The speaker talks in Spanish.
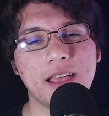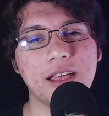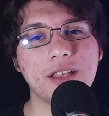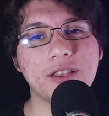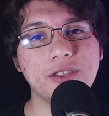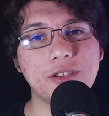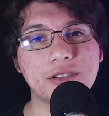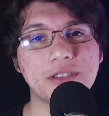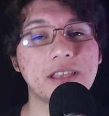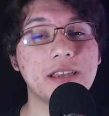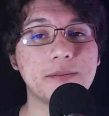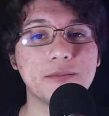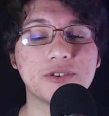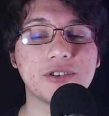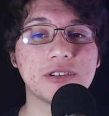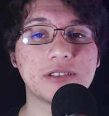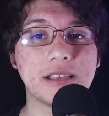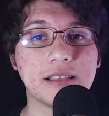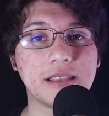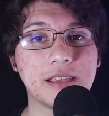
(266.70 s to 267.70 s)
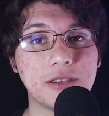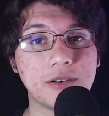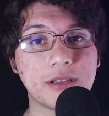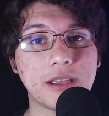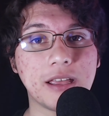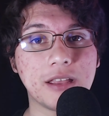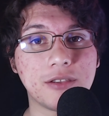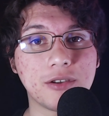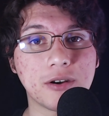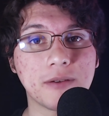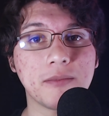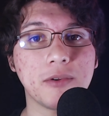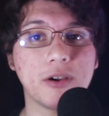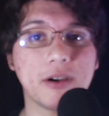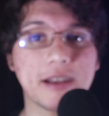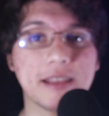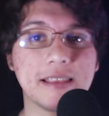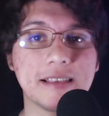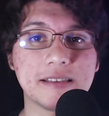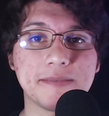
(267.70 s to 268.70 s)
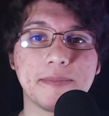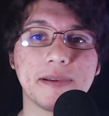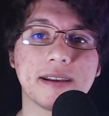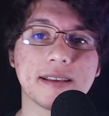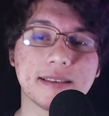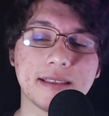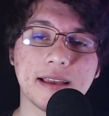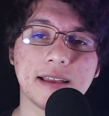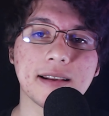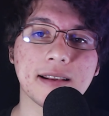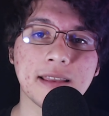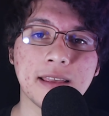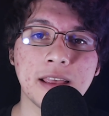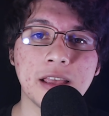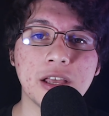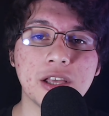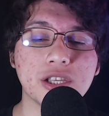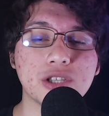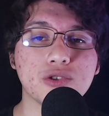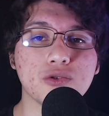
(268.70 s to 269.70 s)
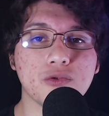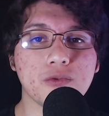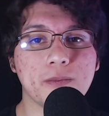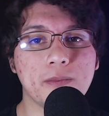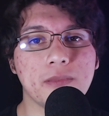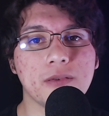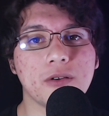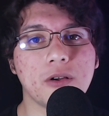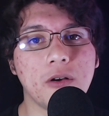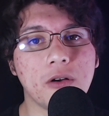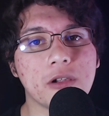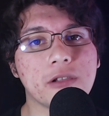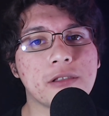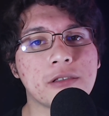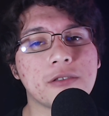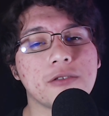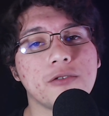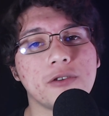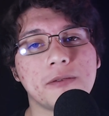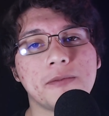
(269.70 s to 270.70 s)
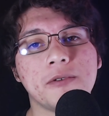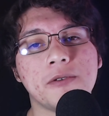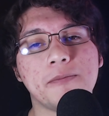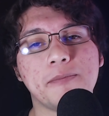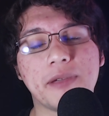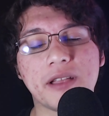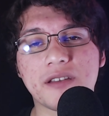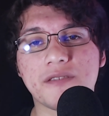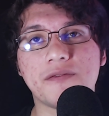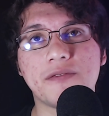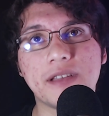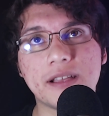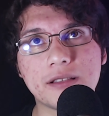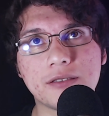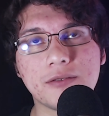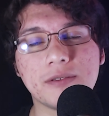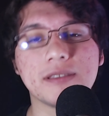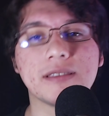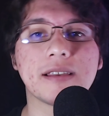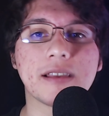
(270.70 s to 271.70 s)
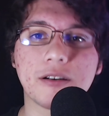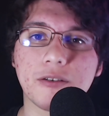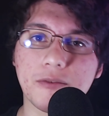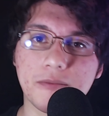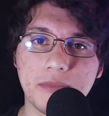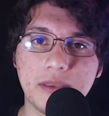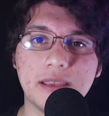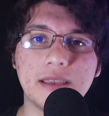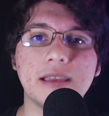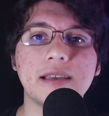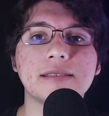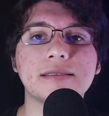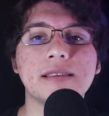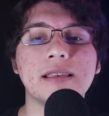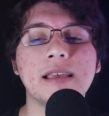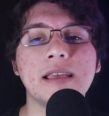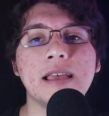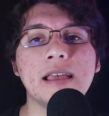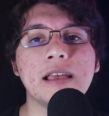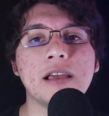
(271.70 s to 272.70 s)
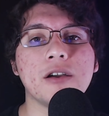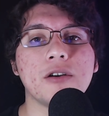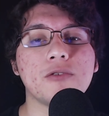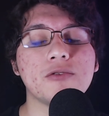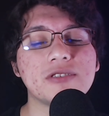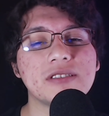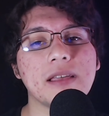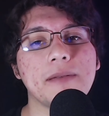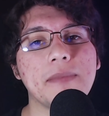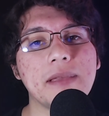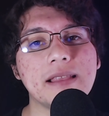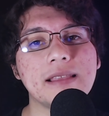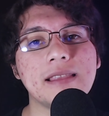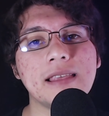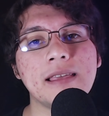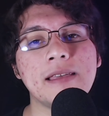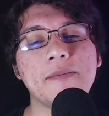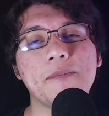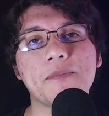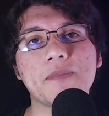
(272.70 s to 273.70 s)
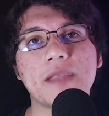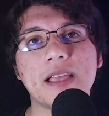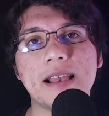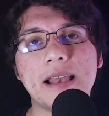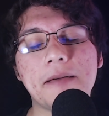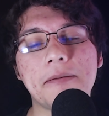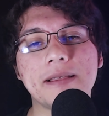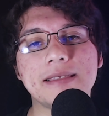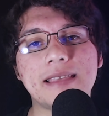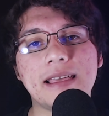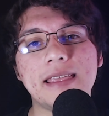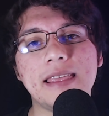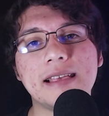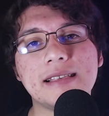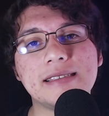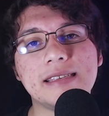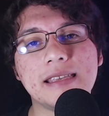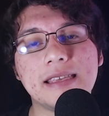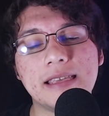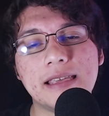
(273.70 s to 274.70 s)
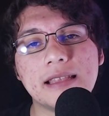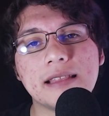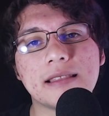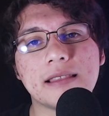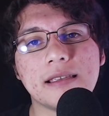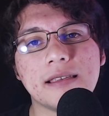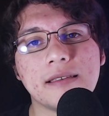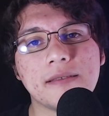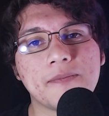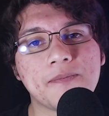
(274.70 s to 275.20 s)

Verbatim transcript: No tiene mucho sentido que Drom logre despertar su Gold Turbo perfecto entre comillas justamente en la batalla siguiente